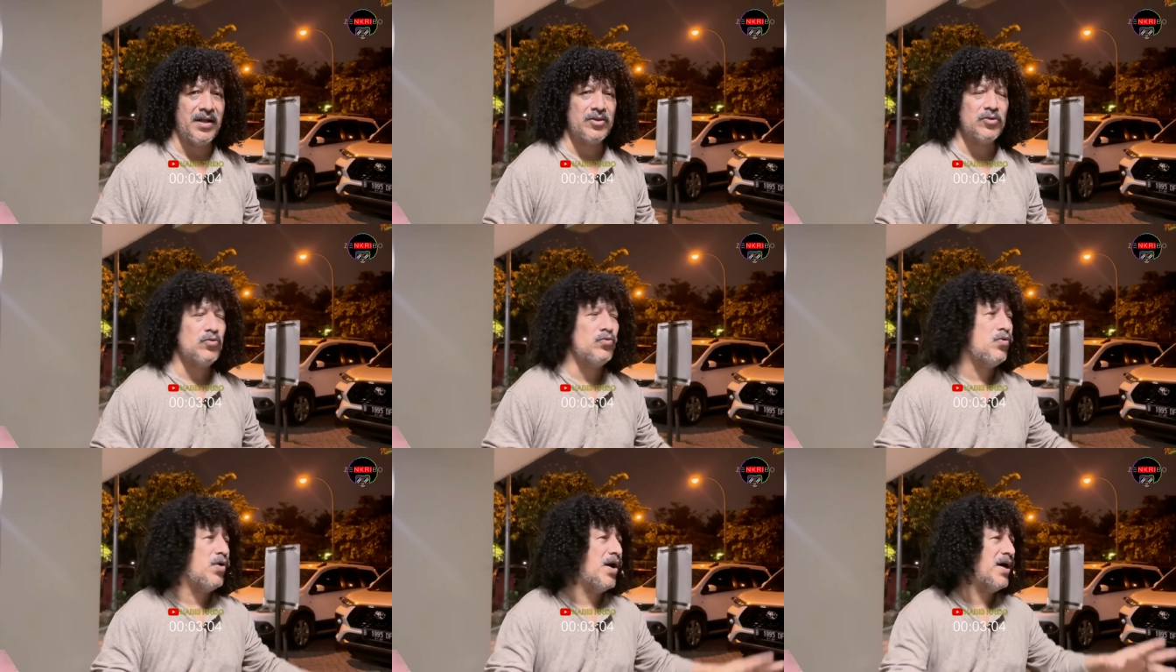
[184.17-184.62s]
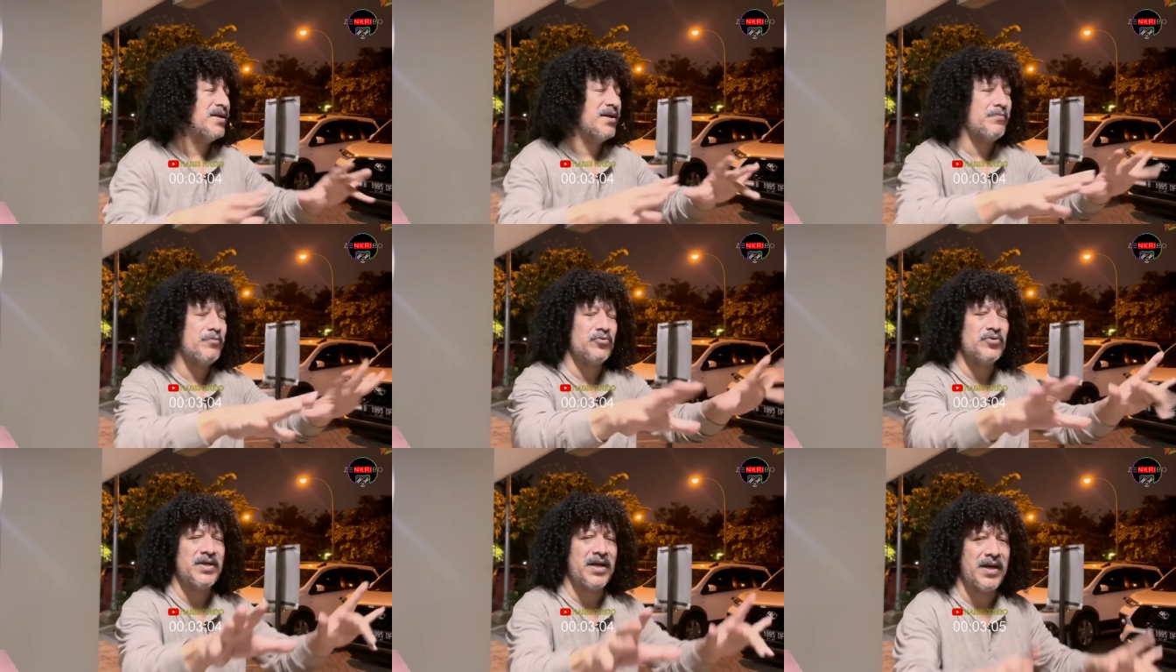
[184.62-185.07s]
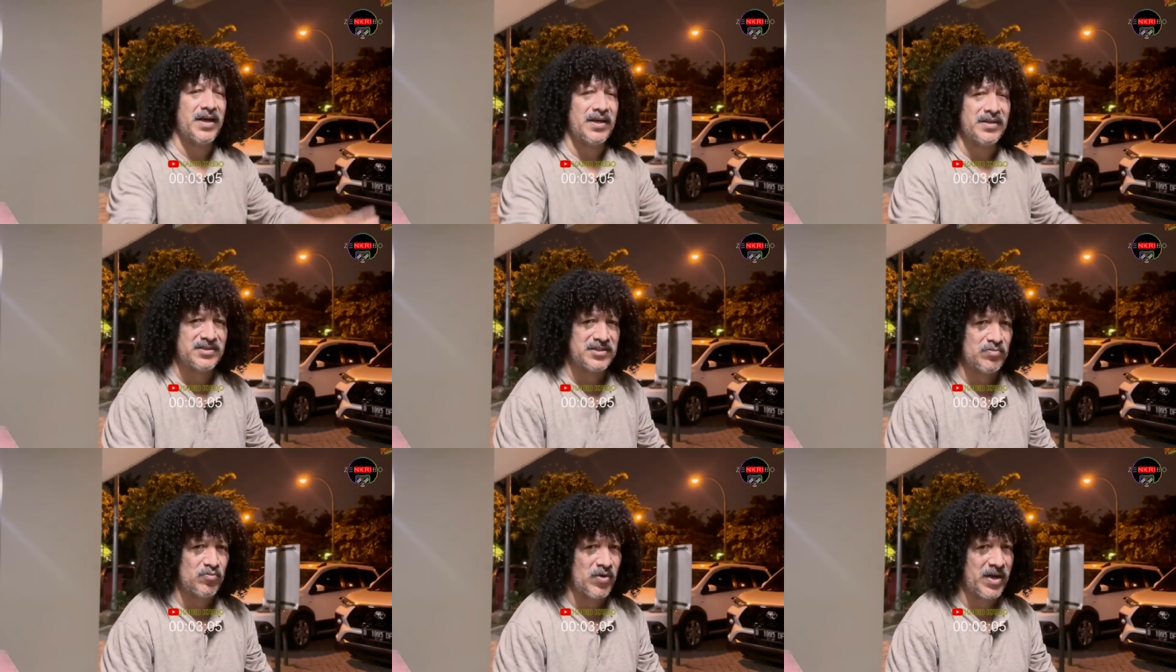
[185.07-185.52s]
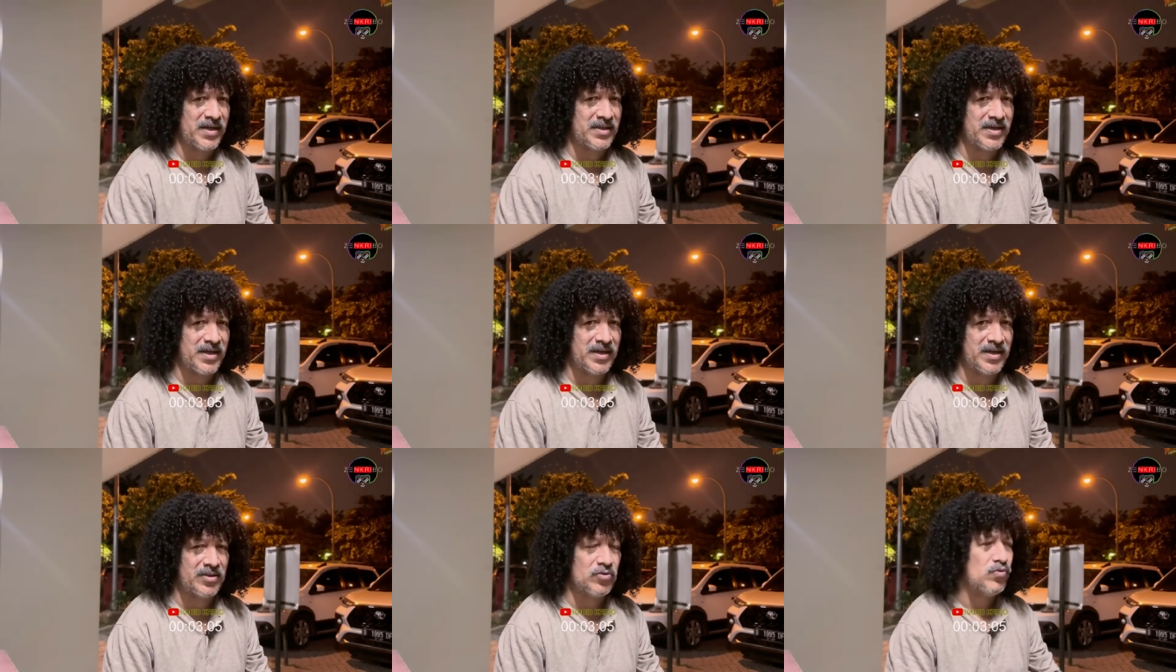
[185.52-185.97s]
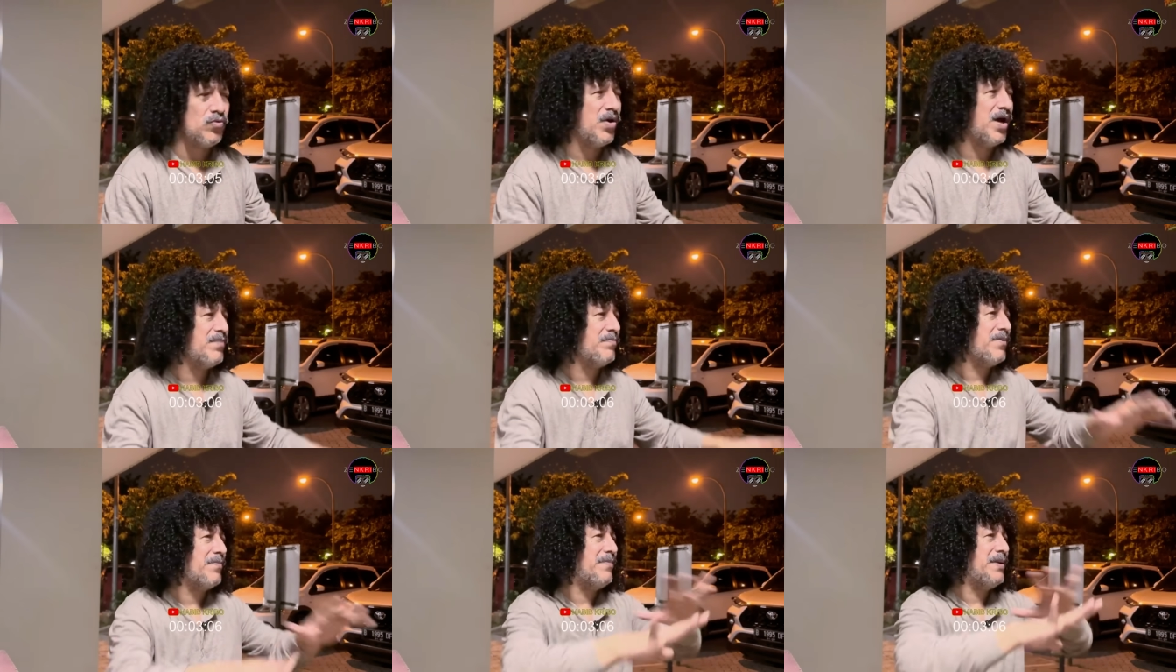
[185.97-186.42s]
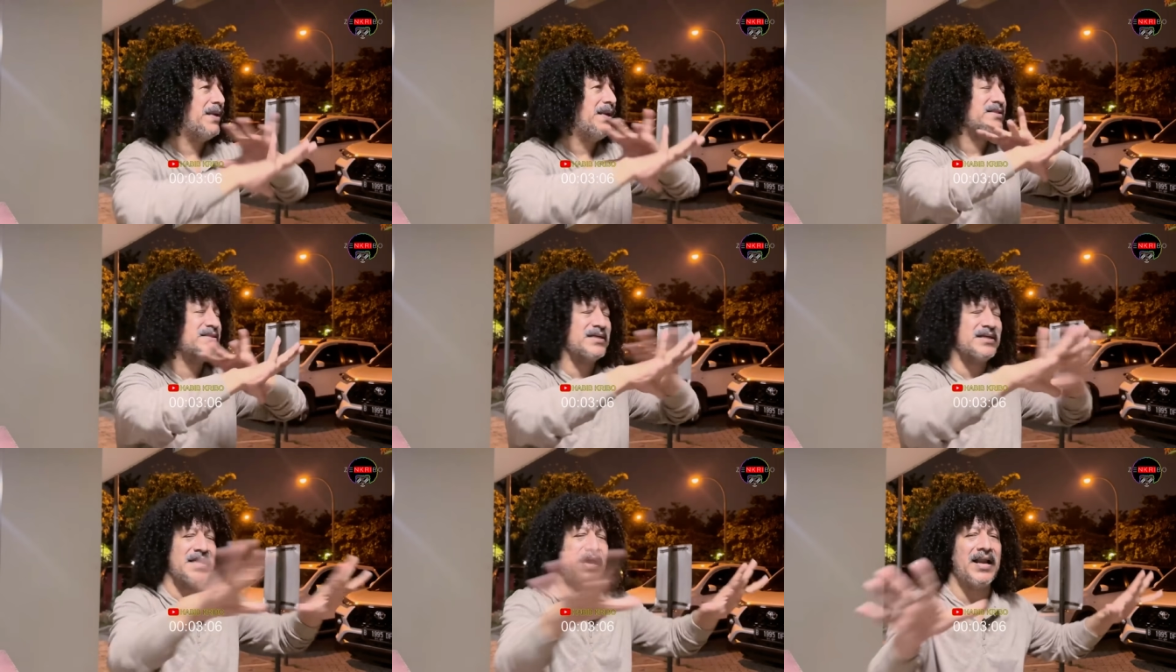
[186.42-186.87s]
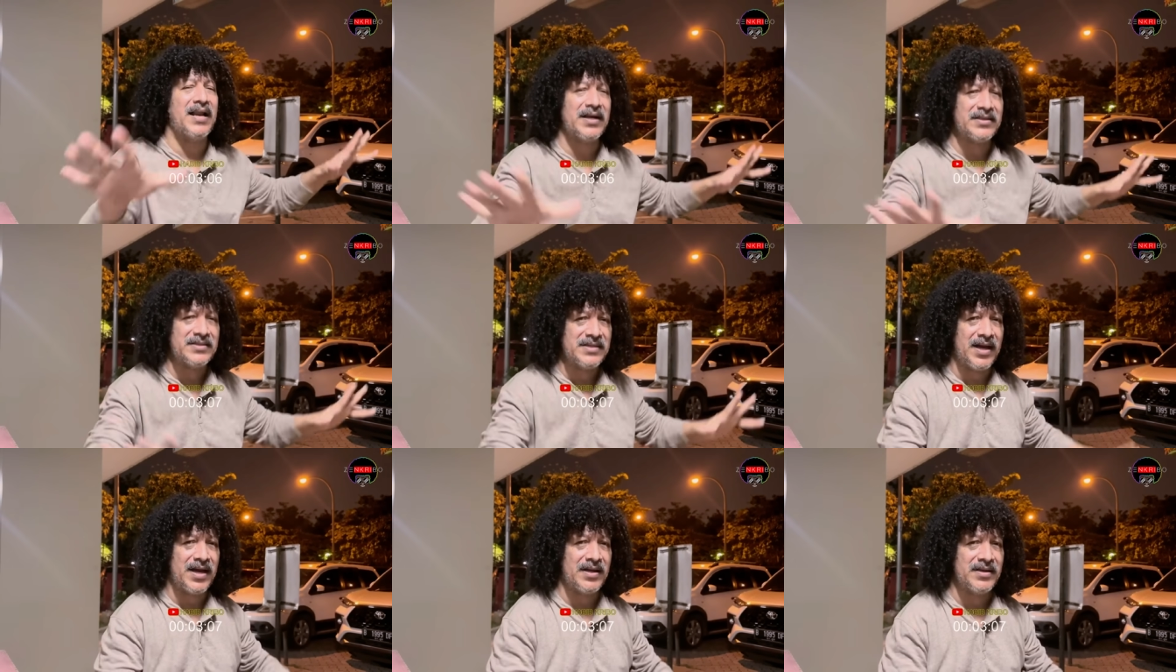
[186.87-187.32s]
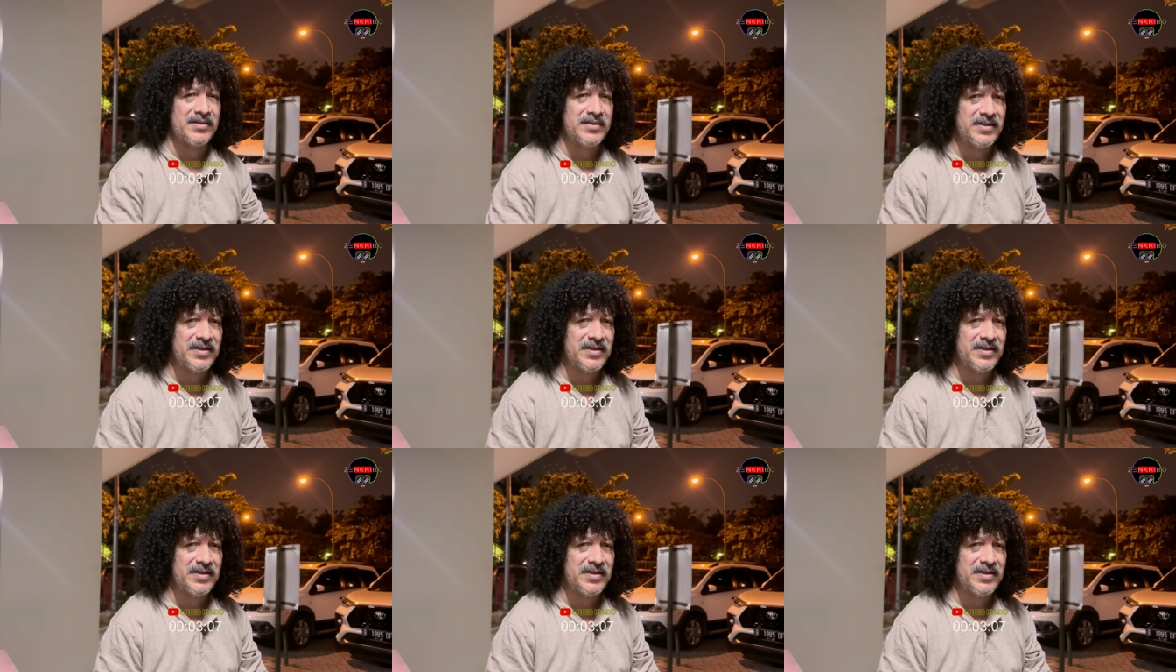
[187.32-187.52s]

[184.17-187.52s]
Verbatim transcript: Tuhan yang punya semuanya, Tuhan pemilik segalanya.